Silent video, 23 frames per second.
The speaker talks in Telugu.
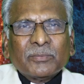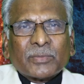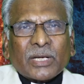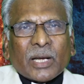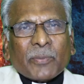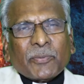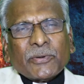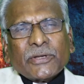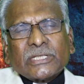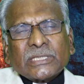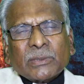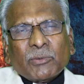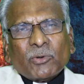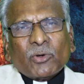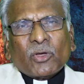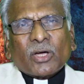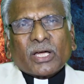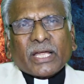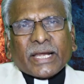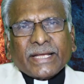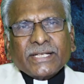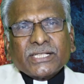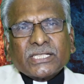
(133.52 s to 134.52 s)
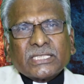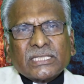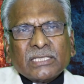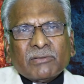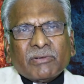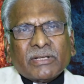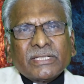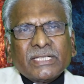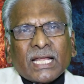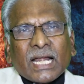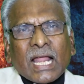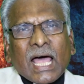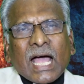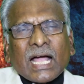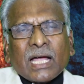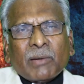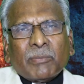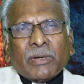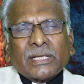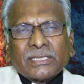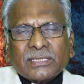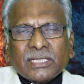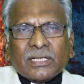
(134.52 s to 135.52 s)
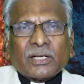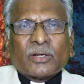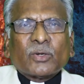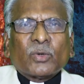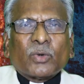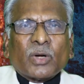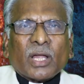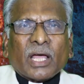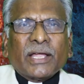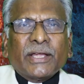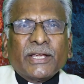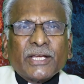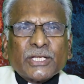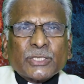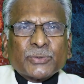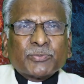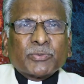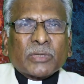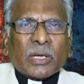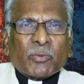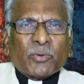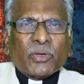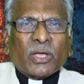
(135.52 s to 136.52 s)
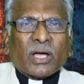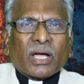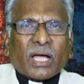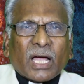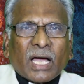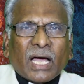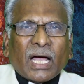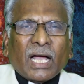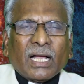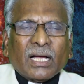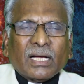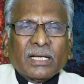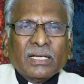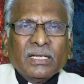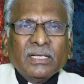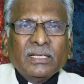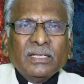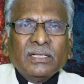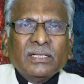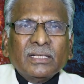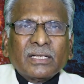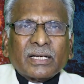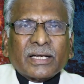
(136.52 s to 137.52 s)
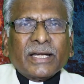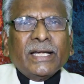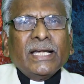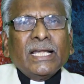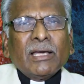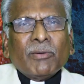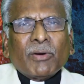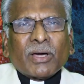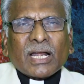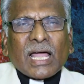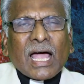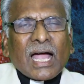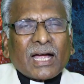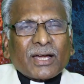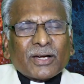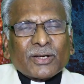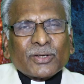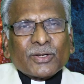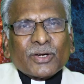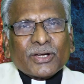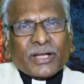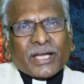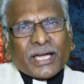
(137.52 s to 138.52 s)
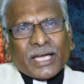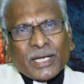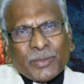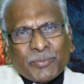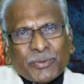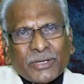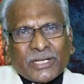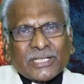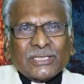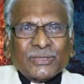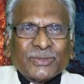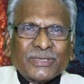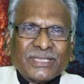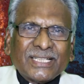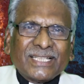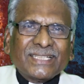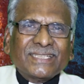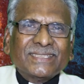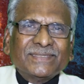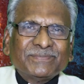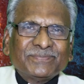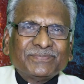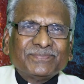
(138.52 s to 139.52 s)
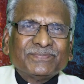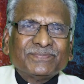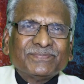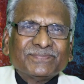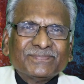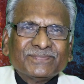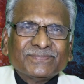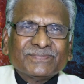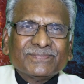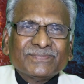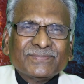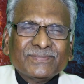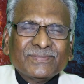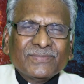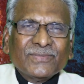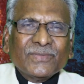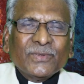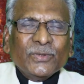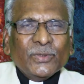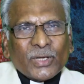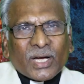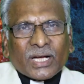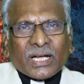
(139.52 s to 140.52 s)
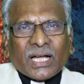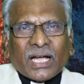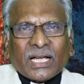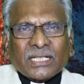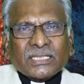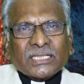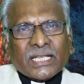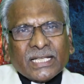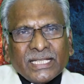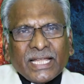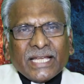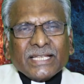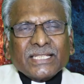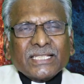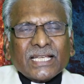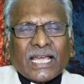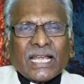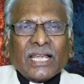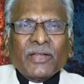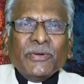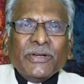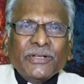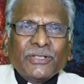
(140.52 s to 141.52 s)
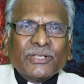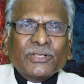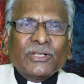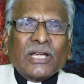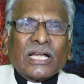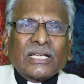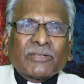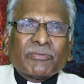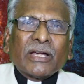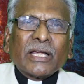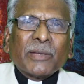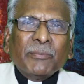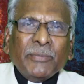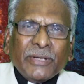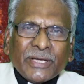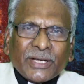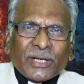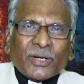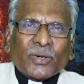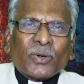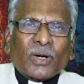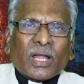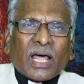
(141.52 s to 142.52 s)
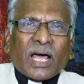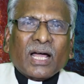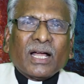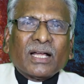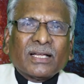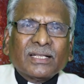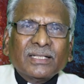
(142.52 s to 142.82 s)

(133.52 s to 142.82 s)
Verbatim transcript: ప్రపంచంలో క్రైస్తవ జనాంగం అంతా కూడా యేసుప్రభు యొక్క రెండవ రాకడ కొరకు కనిపెడుతూ ఉంది ఈ యొక్క సందేశాన్ని వింటున్నటువంటి మీరు కూడా